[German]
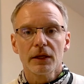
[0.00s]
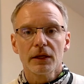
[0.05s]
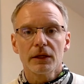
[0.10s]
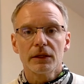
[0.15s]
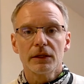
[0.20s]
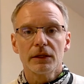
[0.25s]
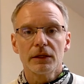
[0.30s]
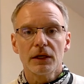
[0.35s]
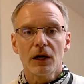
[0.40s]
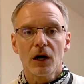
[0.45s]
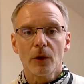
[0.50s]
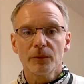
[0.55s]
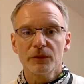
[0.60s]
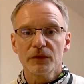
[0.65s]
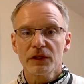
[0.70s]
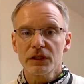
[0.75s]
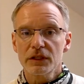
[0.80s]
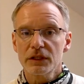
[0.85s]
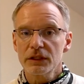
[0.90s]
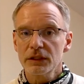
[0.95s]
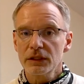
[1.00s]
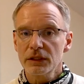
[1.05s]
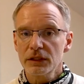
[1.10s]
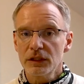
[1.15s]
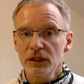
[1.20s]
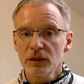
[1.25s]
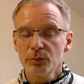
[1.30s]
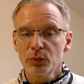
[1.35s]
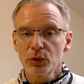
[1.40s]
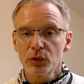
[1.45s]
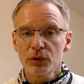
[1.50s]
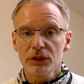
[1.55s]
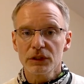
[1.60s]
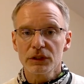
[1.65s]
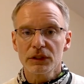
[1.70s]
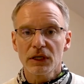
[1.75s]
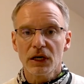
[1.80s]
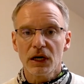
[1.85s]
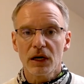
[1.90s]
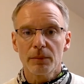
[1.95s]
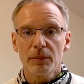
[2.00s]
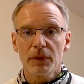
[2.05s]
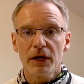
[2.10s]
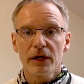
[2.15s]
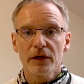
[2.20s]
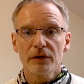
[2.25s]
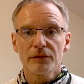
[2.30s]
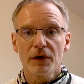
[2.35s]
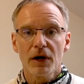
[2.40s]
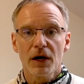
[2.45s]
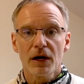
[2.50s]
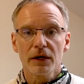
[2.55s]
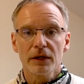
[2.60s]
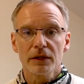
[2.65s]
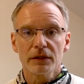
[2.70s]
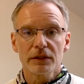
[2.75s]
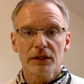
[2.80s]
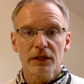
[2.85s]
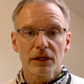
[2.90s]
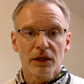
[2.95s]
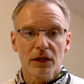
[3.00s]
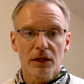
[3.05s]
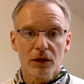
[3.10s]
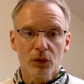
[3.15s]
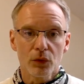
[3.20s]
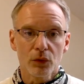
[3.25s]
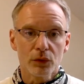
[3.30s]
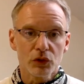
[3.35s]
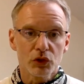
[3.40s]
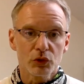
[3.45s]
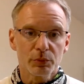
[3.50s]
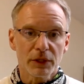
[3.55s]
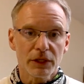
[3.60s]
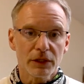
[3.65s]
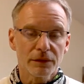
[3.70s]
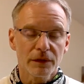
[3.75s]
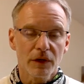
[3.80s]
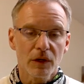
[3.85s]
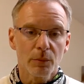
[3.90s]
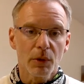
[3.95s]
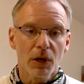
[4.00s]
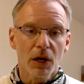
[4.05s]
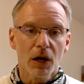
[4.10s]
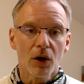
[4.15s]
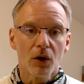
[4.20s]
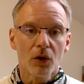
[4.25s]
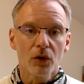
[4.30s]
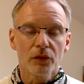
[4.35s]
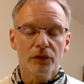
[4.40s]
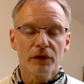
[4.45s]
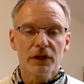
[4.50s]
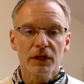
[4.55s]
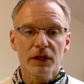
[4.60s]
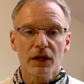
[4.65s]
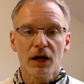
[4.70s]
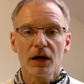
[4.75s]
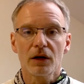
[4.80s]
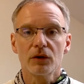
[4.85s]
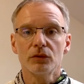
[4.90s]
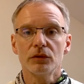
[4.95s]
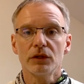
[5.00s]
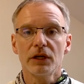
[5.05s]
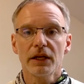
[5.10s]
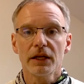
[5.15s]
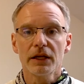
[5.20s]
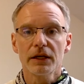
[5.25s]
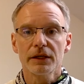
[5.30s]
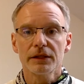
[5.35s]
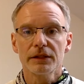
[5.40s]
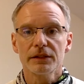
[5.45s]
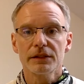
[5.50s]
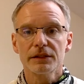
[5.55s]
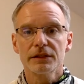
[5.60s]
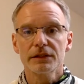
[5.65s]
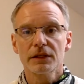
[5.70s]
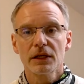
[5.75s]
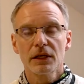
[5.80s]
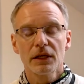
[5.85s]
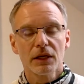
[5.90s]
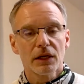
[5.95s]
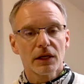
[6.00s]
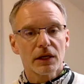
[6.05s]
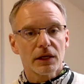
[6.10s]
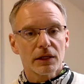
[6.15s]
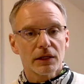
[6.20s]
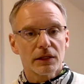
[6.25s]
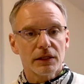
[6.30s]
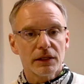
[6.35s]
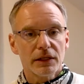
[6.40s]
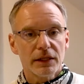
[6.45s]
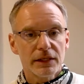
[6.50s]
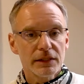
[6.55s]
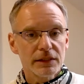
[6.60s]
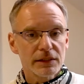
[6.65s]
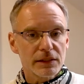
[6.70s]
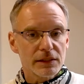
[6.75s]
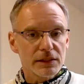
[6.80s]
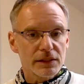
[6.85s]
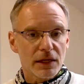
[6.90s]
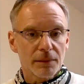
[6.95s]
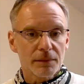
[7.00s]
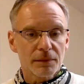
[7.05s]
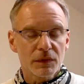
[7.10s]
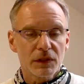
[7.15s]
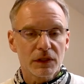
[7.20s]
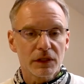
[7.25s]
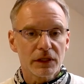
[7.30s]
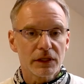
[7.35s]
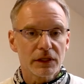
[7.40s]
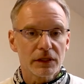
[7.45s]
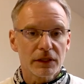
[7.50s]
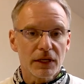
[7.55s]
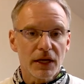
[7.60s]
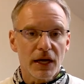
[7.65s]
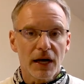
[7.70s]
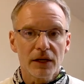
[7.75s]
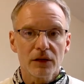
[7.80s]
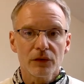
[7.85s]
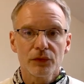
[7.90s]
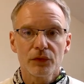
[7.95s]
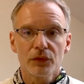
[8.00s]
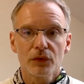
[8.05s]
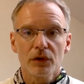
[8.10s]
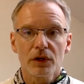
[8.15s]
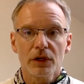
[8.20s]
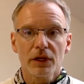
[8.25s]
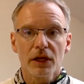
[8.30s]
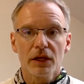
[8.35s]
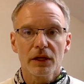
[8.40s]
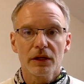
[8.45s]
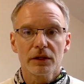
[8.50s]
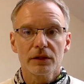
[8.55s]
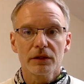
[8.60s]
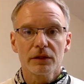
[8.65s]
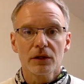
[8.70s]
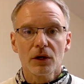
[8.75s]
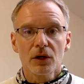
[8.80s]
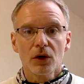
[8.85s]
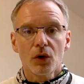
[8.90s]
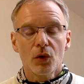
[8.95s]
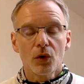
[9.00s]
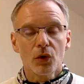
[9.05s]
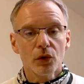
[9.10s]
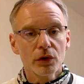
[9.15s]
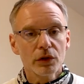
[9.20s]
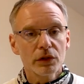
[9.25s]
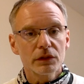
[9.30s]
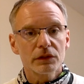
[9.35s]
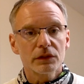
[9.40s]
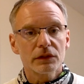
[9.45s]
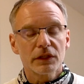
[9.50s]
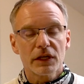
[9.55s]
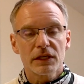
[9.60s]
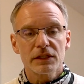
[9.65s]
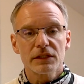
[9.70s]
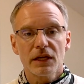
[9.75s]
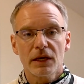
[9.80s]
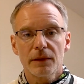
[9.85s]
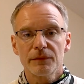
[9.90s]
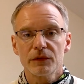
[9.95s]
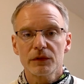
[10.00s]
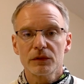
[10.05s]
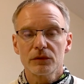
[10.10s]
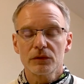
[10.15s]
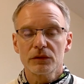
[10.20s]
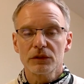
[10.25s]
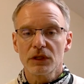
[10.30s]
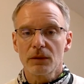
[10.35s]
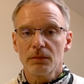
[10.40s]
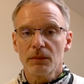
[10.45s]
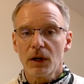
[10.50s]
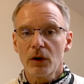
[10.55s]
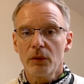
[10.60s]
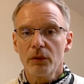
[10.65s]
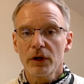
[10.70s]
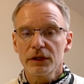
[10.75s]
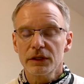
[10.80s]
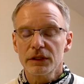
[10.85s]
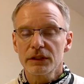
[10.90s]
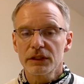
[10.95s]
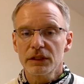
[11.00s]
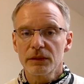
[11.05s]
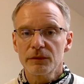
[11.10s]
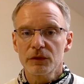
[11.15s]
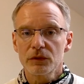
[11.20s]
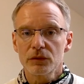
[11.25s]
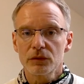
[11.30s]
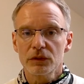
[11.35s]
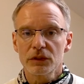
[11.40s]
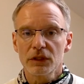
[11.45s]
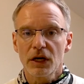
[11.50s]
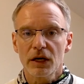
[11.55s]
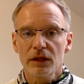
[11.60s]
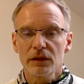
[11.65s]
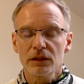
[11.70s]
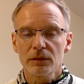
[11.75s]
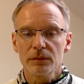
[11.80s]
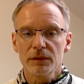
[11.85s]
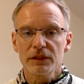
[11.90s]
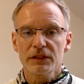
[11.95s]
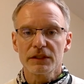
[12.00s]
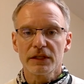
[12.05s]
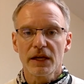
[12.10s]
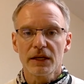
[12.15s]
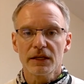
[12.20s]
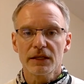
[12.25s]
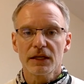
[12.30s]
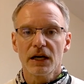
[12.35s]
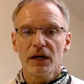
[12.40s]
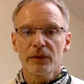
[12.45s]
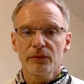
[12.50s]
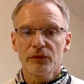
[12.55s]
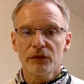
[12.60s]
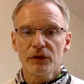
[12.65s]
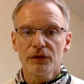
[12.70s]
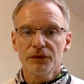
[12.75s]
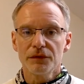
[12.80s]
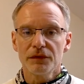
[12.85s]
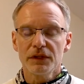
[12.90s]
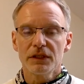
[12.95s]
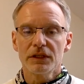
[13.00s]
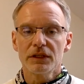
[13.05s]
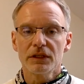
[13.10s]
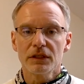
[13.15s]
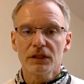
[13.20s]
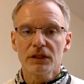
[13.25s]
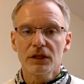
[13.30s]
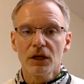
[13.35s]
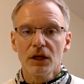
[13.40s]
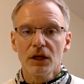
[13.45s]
Die hauptsächlichen Kritikpunkte dabei waren der hohe Spritverbrauch, wenn der Akku leer ist, die insgesamt geringen Ladevorgänge und das haben sie untermauert, indem sie unter anderem gezeigt haben, wie viele